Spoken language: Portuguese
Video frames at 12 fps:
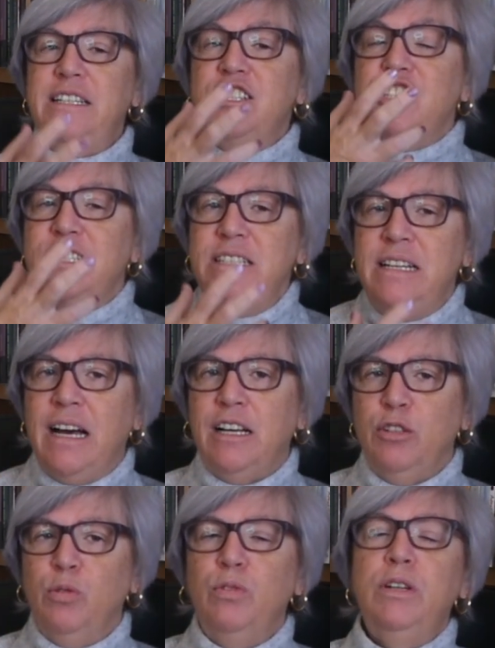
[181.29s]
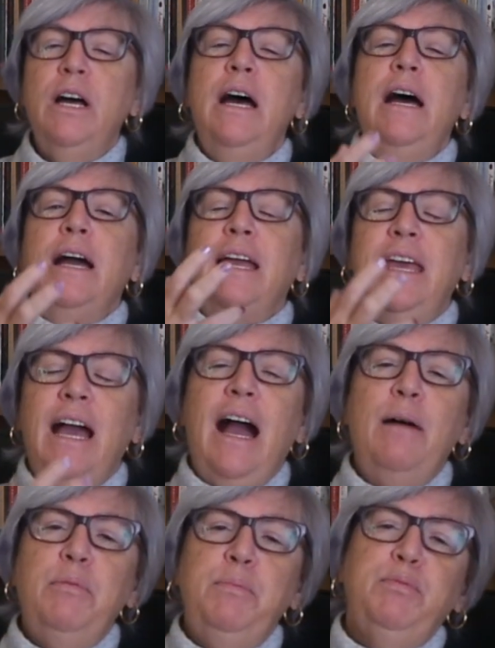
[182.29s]
neste narrador que
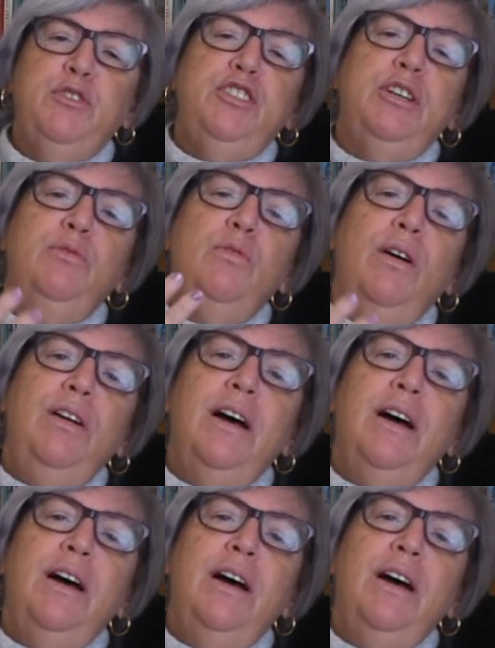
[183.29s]
acaba por ser um